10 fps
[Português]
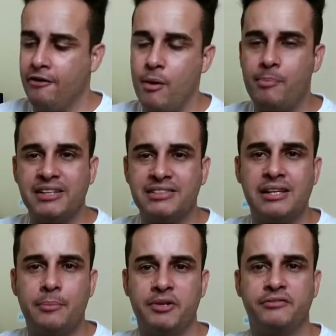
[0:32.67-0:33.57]
Vou
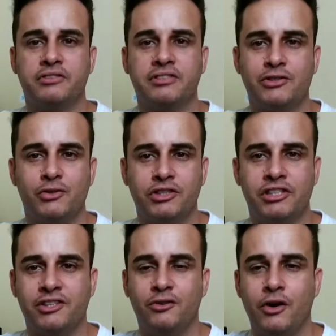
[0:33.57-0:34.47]
apresentar para vocês hoje
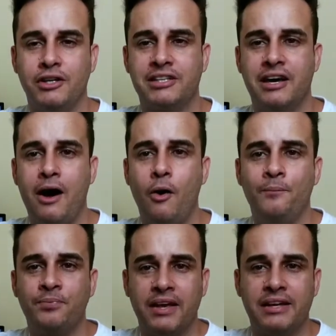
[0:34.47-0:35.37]
aqui no nosso canal